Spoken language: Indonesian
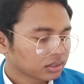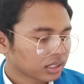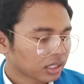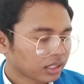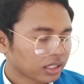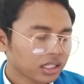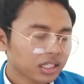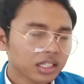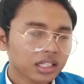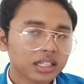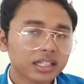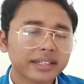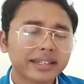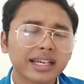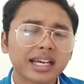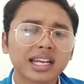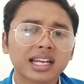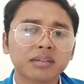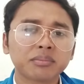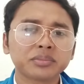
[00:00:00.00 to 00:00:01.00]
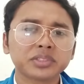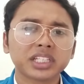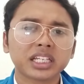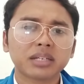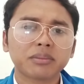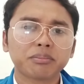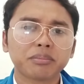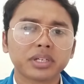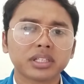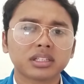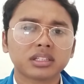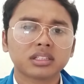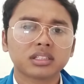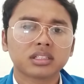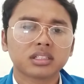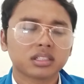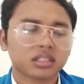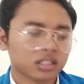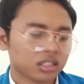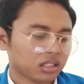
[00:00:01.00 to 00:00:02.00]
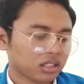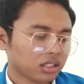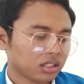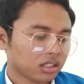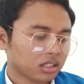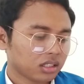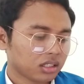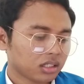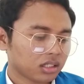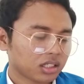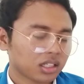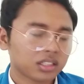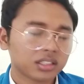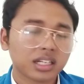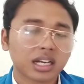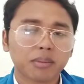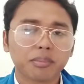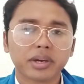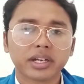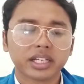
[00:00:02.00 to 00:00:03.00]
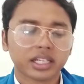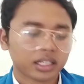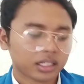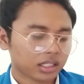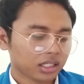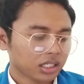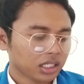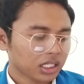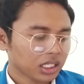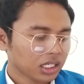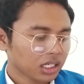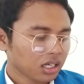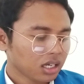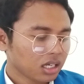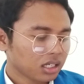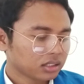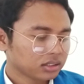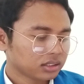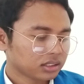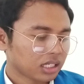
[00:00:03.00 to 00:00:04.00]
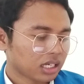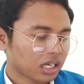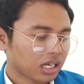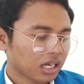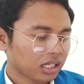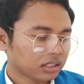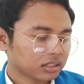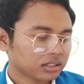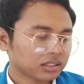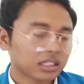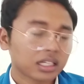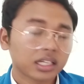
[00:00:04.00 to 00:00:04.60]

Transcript: Jadi dalam segbit eh, ke-8 ini saat